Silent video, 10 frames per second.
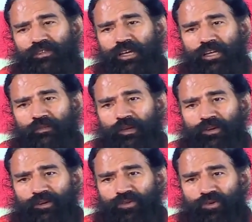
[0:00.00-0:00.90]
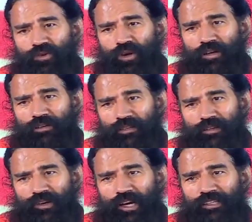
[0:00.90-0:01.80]
दही में लो तो कोल
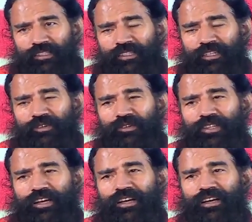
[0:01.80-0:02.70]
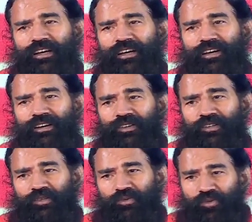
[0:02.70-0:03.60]
कोलाइटिस ठीक होता है
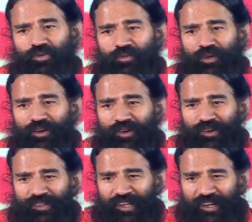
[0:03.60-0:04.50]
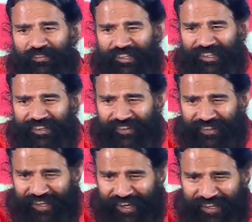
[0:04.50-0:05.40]
और दूध में लो तो कब्ज ठीक
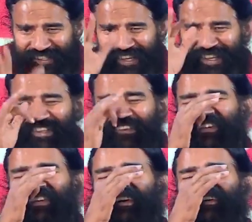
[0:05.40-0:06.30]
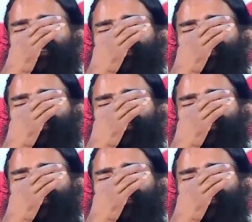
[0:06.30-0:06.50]
होता है ऐसा ही सब गोल